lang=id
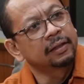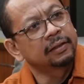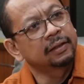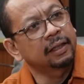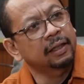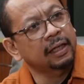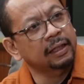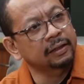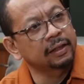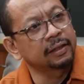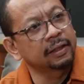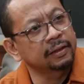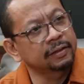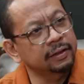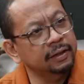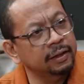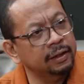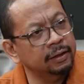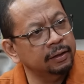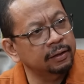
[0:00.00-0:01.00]
ya katanya
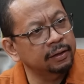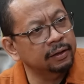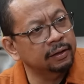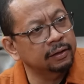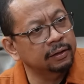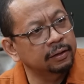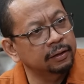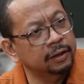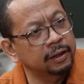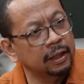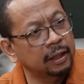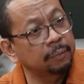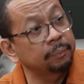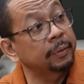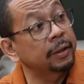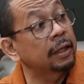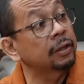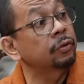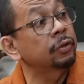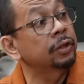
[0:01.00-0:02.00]
sih di dalam
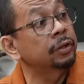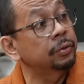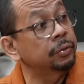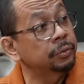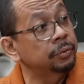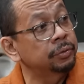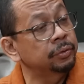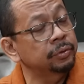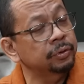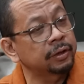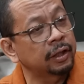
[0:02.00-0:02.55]
pidato itu,